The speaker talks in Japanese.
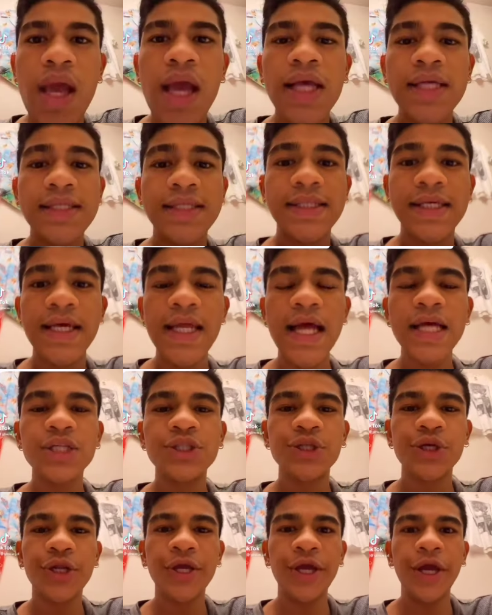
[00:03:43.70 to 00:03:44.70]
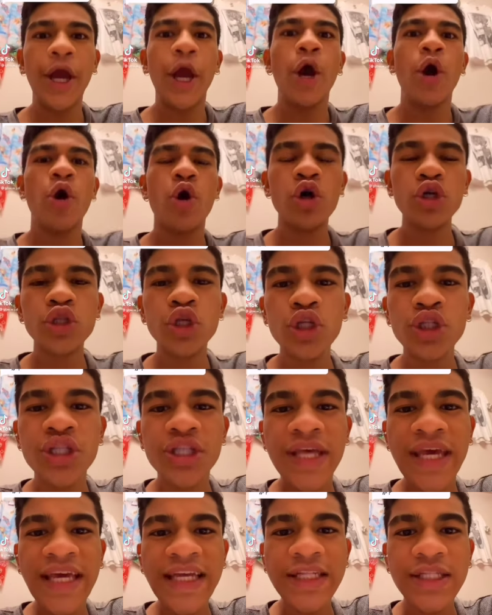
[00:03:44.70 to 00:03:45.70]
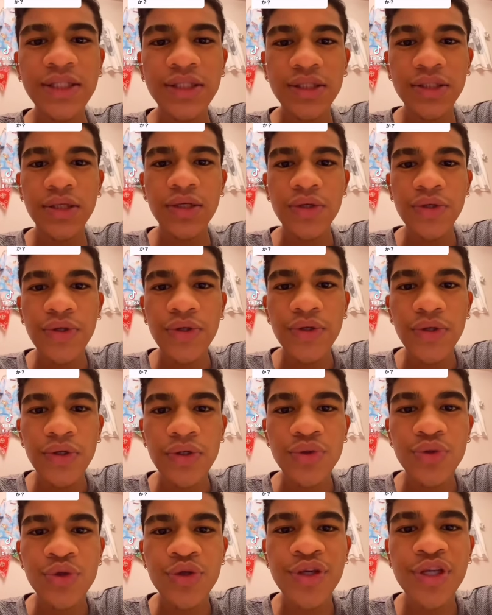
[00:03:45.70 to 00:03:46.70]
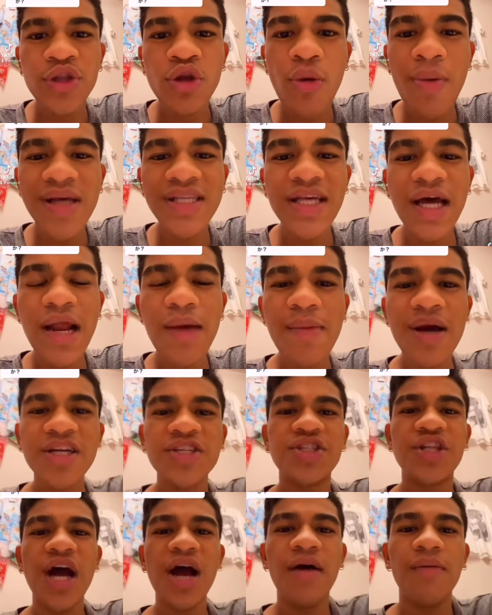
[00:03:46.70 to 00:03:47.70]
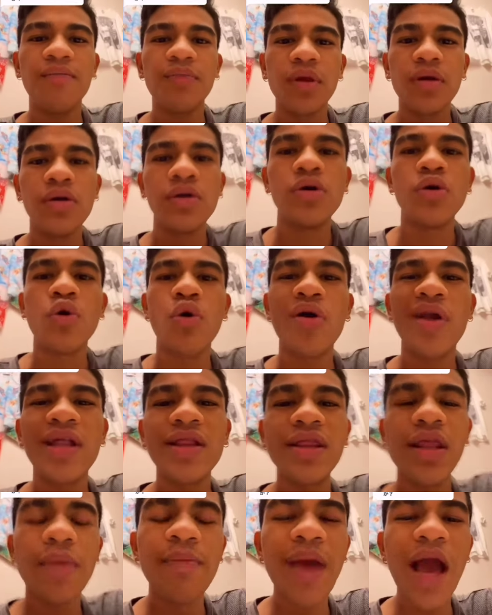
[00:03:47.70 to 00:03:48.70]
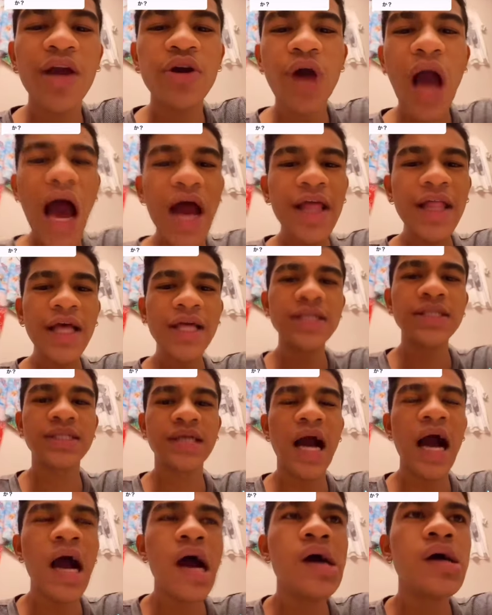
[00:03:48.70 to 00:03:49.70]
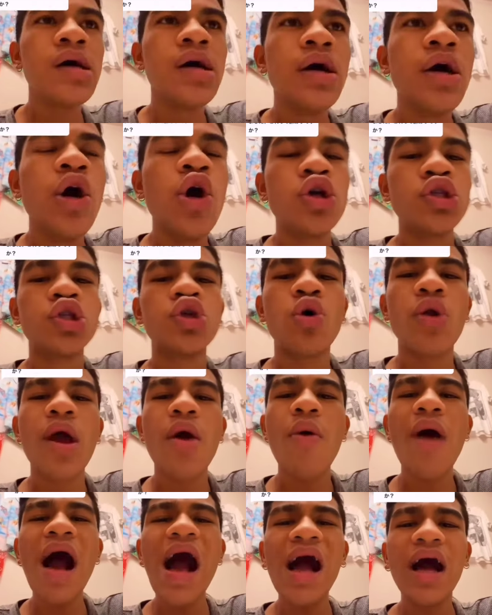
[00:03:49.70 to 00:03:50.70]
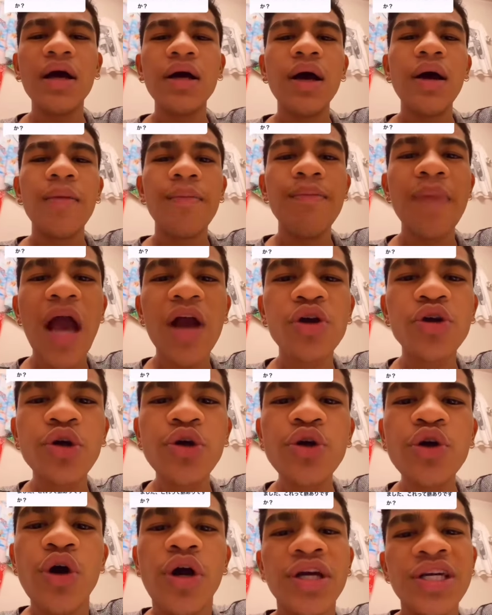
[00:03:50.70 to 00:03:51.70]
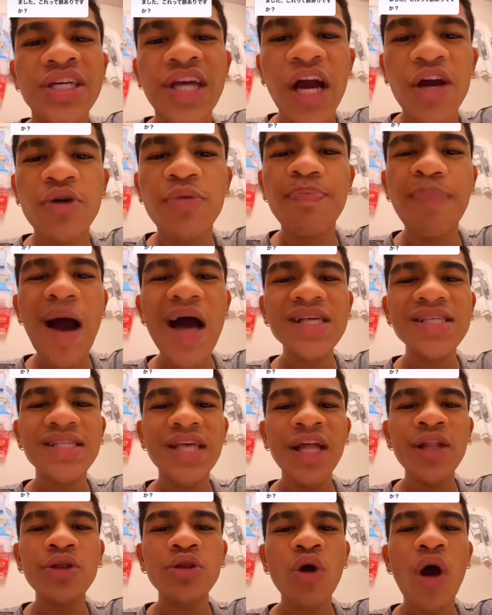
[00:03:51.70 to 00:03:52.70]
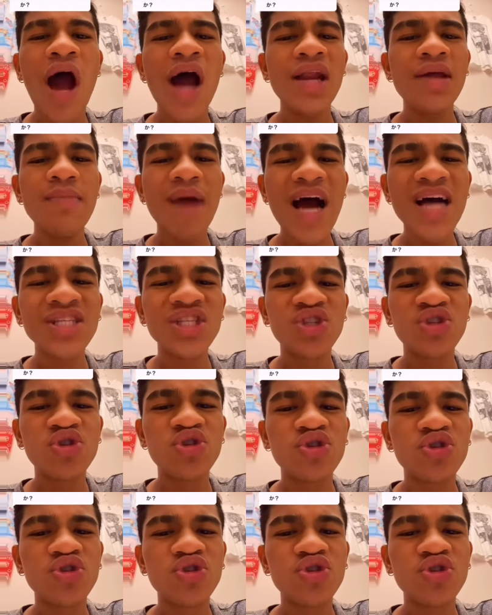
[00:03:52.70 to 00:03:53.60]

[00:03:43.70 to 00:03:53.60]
きな人に包丁突き、突き飛ばされました。これって脈ありですかそれは、脈100%あります。